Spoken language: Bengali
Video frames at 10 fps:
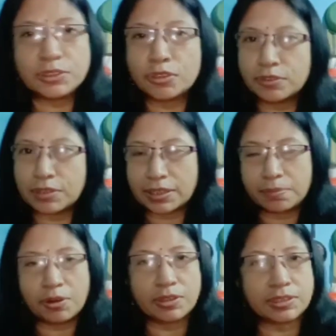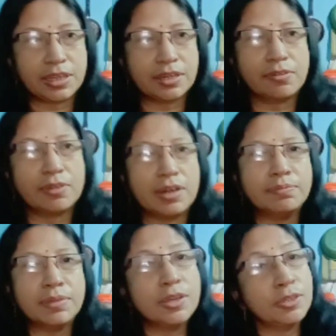ছোট্ট একটা ব্লগ শেয়ার করলাম
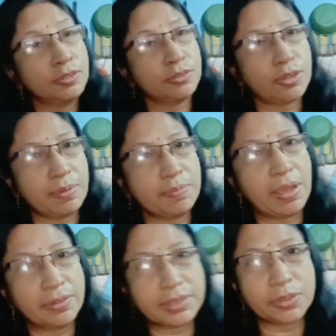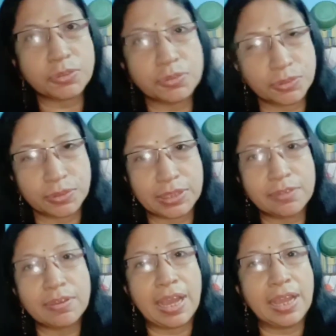তো সবাই ভালো থেকো সুস্থ
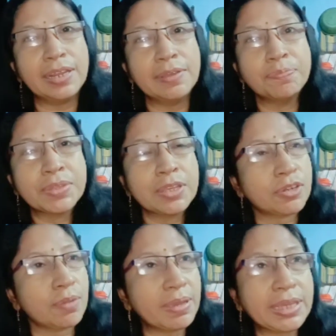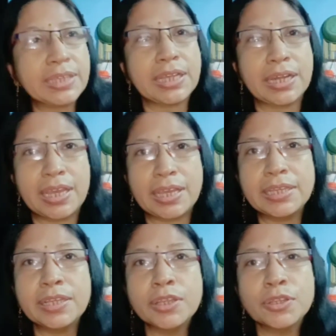থেকো আর সবাইকে জানাই
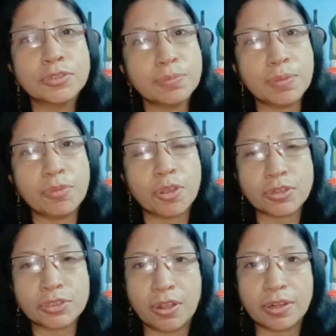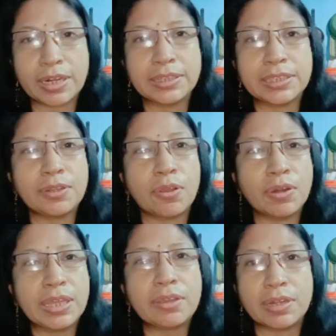শুভ মকর সংক্রান্তির
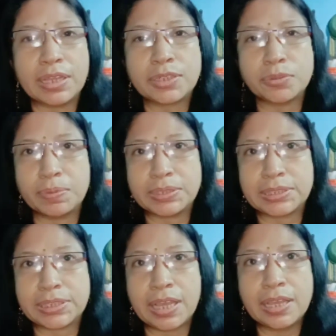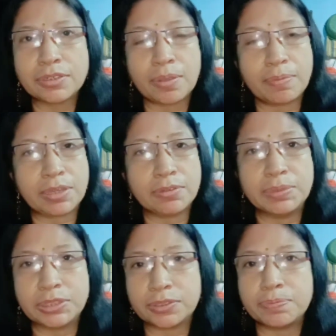অনেক অনেক শুভেচ্ছা সবাই খুব
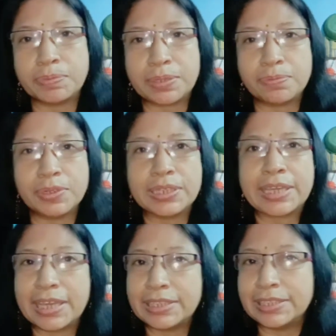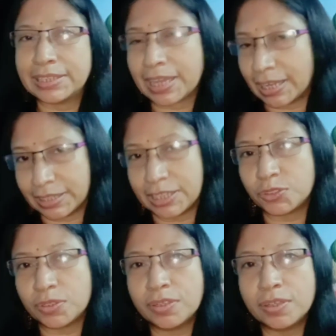নিশ্চয়ই পিঠে পুলি খেয়ে দিনটা কাটিয়েছো